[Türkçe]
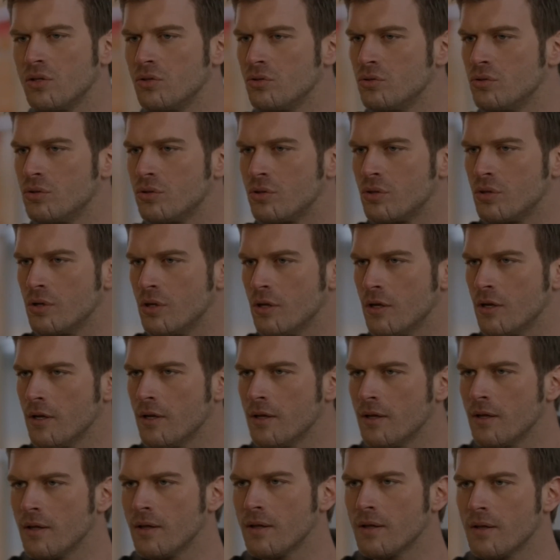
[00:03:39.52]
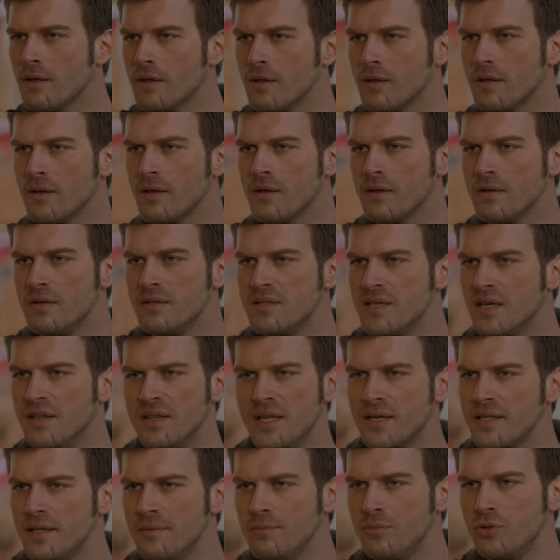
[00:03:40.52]
dakika dur dur.
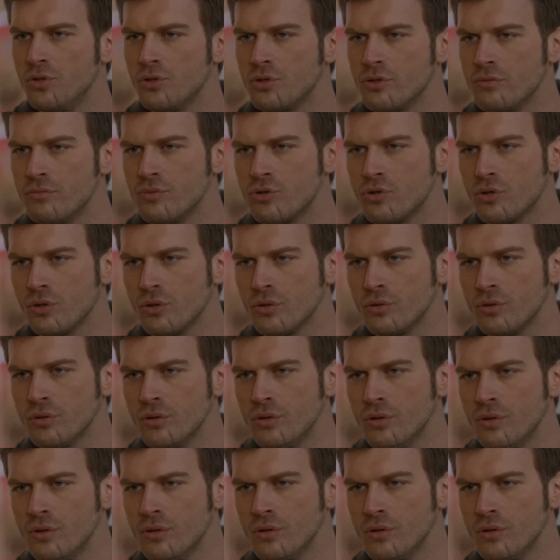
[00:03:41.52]
Sen nereden biliyorsun bir şey olduğunu?